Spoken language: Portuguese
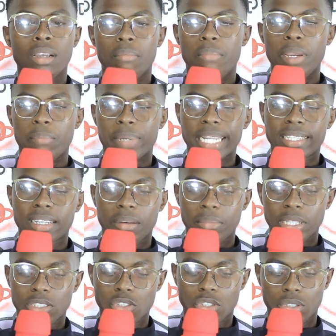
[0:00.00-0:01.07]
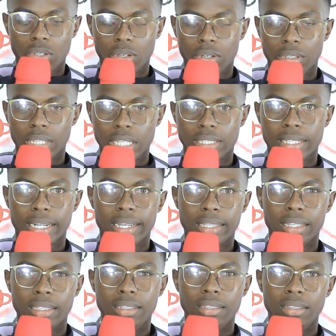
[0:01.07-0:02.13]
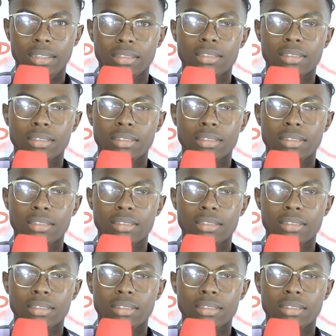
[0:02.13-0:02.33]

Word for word: Bem, praticamente estou na estrada de